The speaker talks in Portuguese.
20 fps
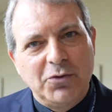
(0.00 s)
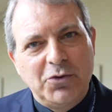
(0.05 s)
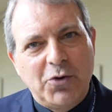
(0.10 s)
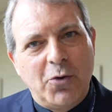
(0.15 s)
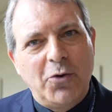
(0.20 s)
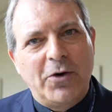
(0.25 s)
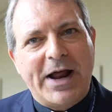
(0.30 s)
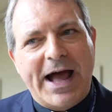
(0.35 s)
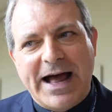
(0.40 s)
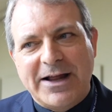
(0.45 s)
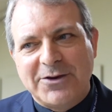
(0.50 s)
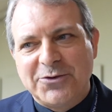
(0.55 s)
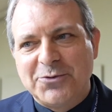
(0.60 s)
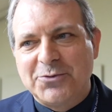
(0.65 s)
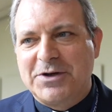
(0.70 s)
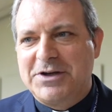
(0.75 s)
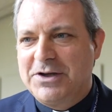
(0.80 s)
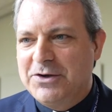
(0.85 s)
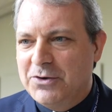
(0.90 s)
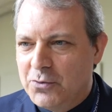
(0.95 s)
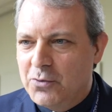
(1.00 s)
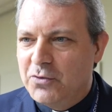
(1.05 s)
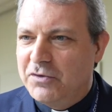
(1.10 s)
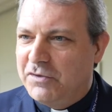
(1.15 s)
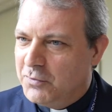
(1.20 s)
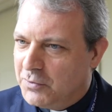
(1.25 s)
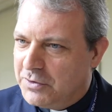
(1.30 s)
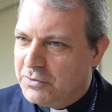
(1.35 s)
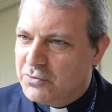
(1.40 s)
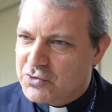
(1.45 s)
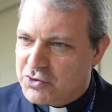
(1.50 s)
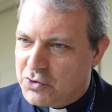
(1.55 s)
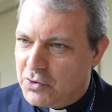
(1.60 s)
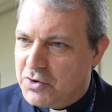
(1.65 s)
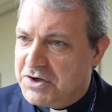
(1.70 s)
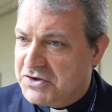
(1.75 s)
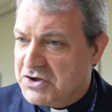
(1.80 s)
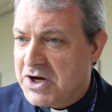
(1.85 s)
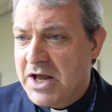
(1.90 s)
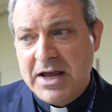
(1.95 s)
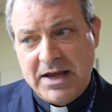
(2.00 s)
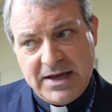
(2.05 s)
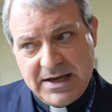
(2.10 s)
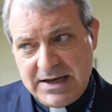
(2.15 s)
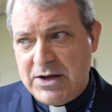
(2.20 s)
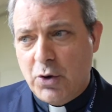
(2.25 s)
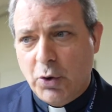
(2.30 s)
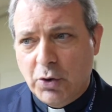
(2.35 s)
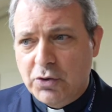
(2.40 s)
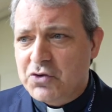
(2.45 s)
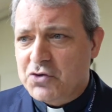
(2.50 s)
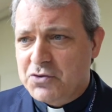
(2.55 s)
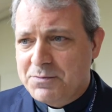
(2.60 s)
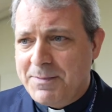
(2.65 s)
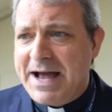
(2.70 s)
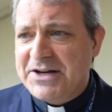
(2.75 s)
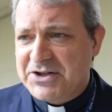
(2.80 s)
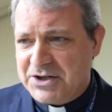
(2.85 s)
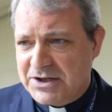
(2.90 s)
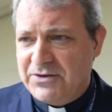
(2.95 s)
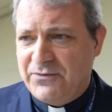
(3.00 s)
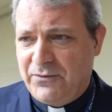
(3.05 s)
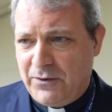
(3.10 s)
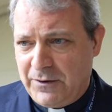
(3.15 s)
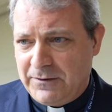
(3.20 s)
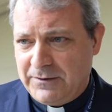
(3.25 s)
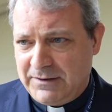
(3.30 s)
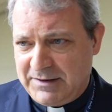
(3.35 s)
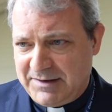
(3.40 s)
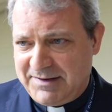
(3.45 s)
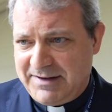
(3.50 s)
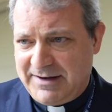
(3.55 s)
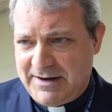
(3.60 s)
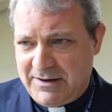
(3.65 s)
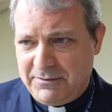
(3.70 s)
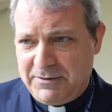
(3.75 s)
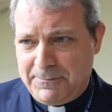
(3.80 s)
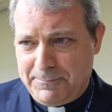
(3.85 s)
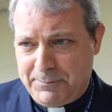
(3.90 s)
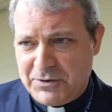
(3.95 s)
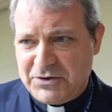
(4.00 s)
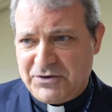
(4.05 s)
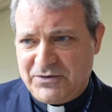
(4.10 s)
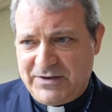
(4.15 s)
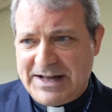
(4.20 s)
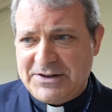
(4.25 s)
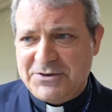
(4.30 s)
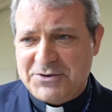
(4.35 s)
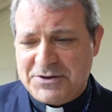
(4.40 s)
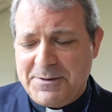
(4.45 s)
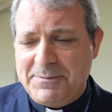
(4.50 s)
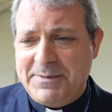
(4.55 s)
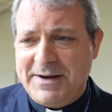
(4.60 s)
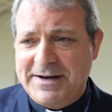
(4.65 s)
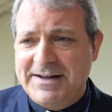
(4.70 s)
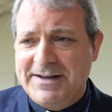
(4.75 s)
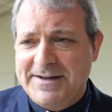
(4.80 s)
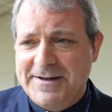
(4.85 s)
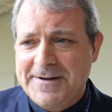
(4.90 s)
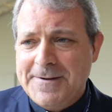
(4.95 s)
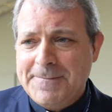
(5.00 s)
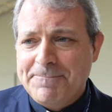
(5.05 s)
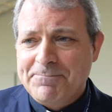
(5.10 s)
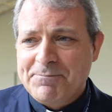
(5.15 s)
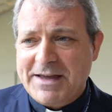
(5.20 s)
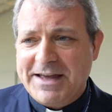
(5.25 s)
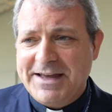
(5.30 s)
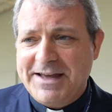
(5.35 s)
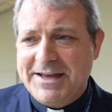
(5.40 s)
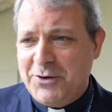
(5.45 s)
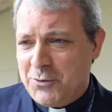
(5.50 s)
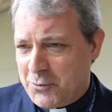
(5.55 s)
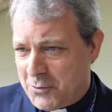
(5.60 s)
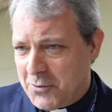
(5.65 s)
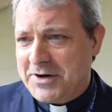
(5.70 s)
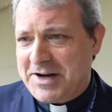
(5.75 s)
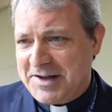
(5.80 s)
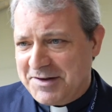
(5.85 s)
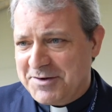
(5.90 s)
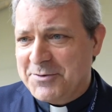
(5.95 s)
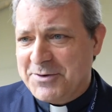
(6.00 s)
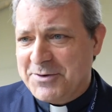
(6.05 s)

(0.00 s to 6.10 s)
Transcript: dourado que os une os dois e outros mais que foram que serão depois falados também na, eh, no Congresso